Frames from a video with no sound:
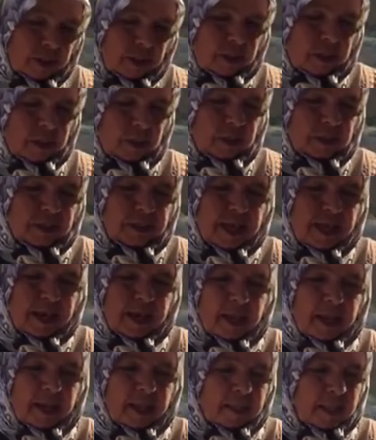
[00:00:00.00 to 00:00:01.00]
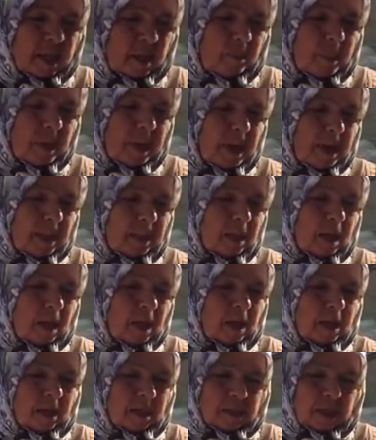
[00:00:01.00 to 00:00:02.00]
kız dere, tepe,
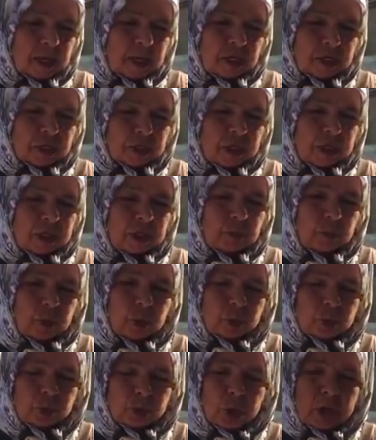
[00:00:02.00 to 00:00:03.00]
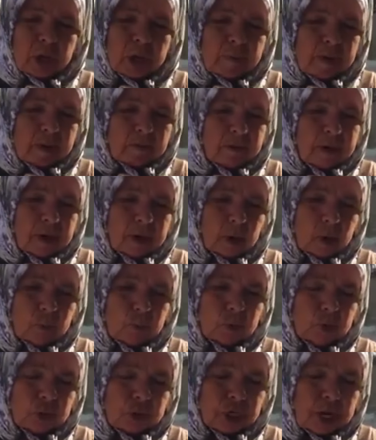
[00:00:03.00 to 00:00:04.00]
dağ, daş dinlemiyor. Çok emek
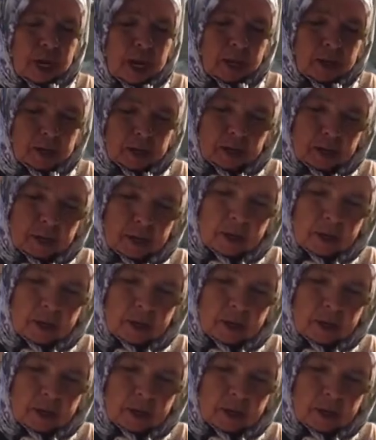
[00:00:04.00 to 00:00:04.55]
veriyor bu işe.